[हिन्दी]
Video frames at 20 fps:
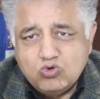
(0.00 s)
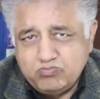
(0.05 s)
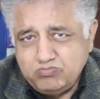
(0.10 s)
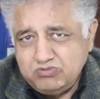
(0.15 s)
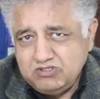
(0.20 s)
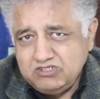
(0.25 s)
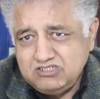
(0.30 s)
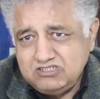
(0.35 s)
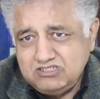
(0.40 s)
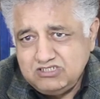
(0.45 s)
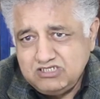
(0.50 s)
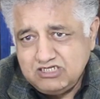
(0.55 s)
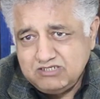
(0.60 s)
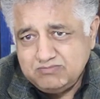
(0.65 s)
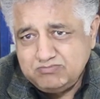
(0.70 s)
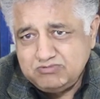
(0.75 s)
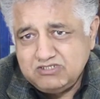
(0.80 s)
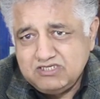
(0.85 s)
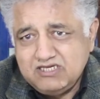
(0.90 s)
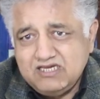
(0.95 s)
को अपनी
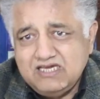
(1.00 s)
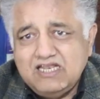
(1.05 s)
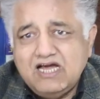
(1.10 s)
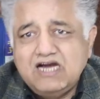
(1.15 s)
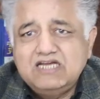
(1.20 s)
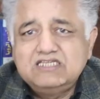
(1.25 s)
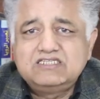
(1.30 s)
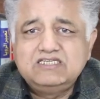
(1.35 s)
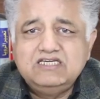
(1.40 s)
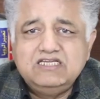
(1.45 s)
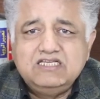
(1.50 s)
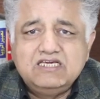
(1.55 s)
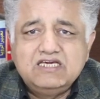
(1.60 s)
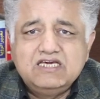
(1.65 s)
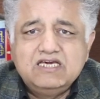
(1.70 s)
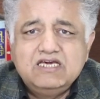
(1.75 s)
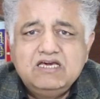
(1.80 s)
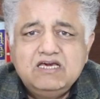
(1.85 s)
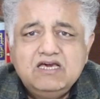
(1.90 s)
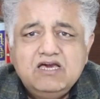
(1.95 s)
जेब से इलाज के
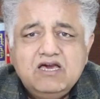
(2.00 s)
लिए